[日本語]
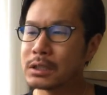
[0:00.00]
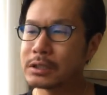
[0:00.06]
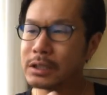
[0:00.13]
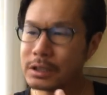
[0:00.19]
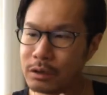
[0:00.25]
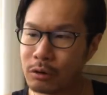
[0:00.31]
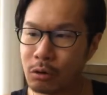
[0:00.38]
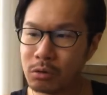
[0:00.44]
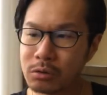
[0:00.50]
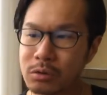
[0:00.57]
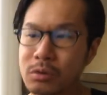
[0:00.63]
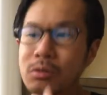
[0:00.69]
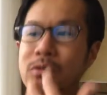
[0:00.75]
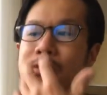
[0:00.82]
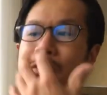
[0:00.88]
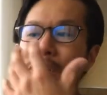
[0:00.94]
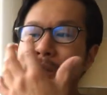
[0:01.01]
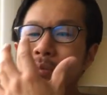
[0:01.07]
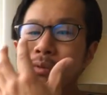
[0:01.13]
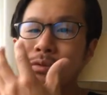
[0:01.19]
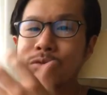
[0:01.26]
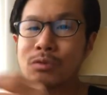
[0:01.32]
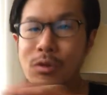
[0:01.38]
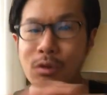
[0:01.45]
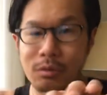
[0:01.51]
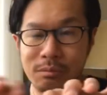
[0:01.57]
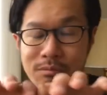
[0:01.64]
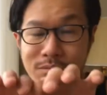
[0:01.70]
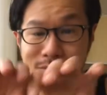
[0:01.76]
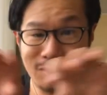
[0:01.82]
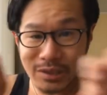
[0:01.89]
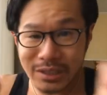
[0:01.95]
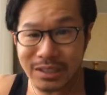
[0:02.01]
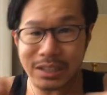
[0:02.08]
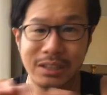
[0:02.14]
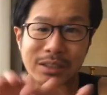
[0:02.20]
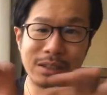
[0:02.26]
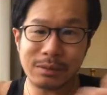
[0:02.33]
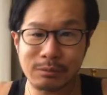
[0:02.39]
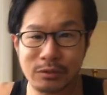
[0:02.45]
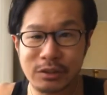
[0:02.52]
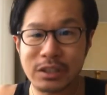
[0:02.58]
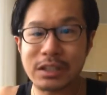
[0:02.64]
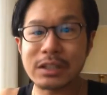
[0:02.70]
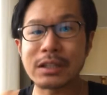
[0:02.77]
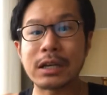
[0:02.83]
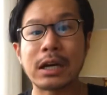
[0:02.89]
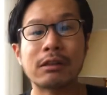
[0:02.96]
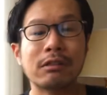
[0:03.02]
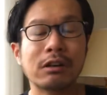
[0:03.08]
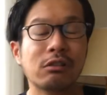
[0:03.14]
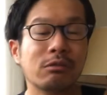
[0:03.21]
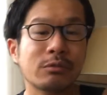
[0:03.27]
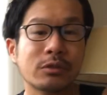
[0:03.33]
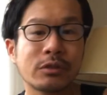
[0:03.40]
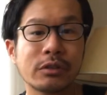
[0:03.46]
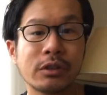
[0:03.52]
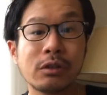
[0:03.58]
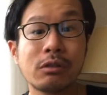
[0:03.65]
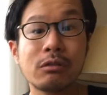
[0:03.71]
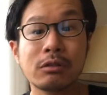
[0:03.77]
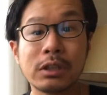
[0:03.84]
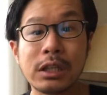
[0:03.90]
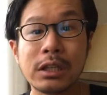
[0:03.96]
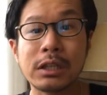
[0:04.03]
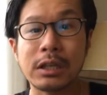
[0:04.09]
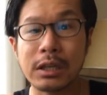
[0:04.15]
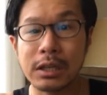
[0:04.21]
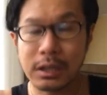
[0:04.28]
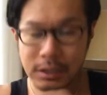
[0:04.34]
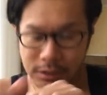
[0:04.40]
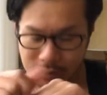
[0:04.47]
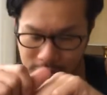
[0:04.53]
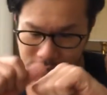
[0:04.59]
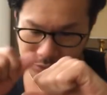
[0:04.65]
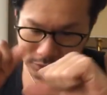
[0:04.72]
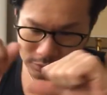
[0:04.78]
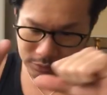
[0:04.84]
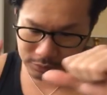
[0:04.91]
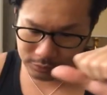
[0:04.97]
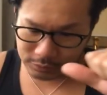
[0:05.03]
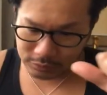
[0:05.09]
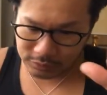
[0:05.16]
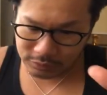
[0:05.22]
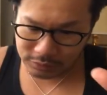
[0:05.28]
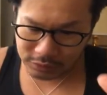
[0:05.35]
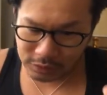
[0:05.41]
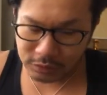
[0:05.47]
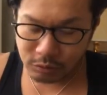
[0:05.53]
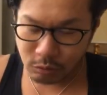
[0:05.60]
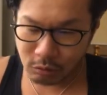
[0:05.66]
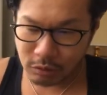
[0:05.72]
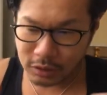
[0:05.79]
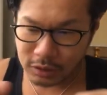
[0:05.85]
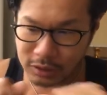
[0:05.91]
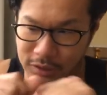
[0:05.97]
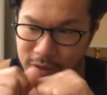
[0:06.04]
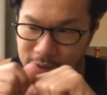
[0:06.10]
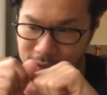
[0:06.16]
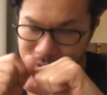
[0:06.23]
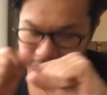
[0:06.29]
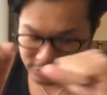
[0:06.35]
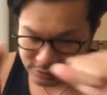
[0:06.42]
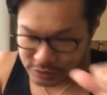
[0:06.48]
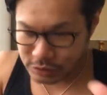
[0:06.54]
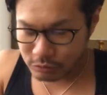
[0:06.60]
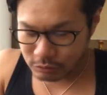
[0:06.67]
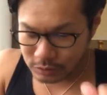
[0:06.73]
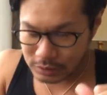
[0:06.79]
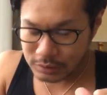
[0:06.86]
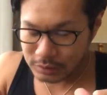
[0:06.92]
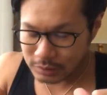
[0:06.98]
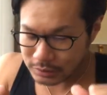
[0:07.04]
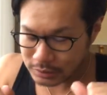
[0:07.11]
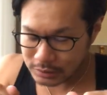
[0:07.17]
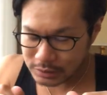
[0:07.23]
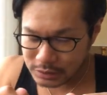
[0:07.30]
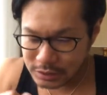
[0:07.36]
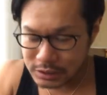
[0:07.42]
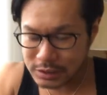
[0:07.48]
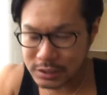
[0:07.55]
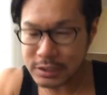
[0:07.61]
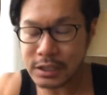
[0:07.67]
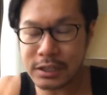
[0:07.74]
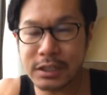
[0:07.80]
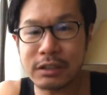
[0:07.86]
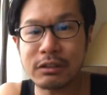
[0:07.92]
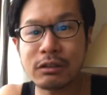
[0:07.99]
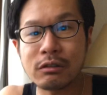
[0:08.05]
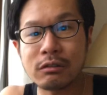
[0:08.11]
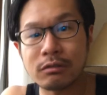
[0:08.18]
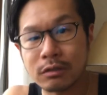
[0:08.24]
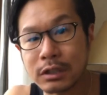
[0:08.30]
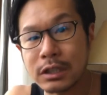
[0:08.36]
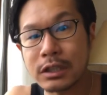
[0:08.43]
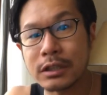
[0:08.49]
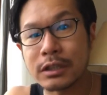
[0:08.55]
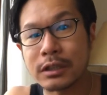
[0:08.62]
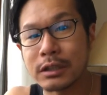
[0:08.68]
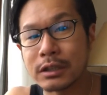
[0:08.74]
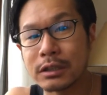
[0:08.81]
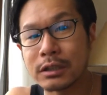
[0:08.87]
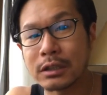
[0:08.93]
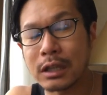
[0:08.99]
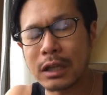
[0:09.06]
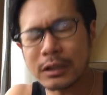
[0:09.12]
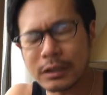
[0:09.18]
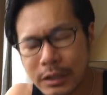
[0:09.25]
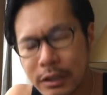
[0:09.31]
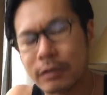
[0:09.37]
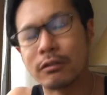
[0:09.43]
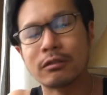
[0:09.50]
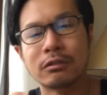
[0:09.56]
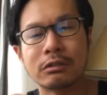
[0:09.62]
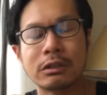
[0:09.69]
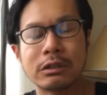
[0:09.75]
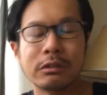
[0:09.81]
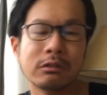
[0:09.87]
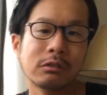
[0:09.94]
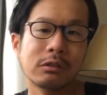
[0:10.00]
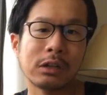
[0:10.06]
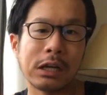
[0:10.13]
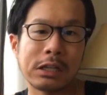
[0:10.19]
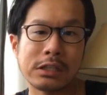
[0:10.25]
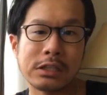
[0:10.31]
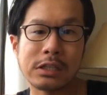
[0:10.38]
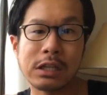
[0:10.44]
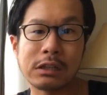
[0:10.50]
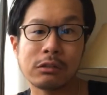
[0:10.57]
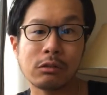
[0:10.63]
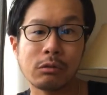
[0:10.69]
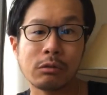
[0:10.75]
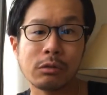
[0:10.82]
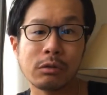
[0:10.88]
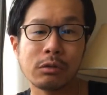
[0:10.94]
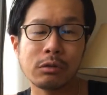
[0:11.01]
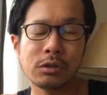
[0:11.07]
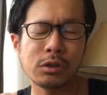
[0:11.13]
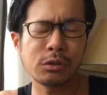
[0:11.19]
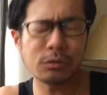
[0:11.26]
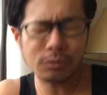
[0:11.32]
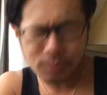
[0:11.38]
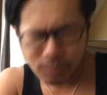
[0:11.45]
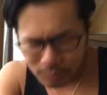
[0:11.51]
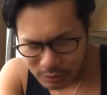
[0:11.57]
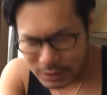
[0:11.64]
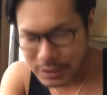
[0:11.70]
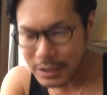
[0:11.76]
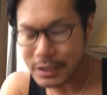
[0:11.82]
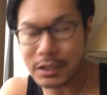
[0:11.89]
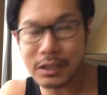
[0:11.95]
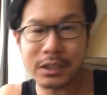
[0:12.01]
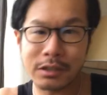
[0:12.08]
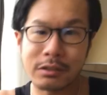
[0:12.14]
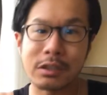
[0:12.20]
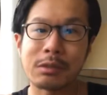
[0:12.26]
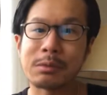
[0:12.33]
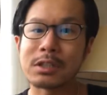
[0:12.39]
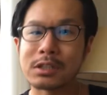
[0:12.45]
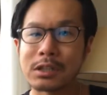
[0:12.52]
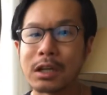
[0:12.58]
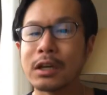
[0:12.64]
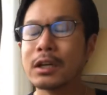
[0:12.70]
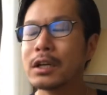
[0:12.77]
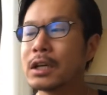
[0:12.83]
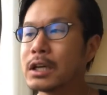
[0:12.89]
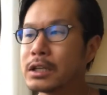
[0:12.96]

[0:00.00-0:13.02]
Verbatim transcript: で本当の自分を向いてって向いてって皮を剥くようにちゃんと形をね認知できるようになっていくっていう感じだというふうに最近気づきました。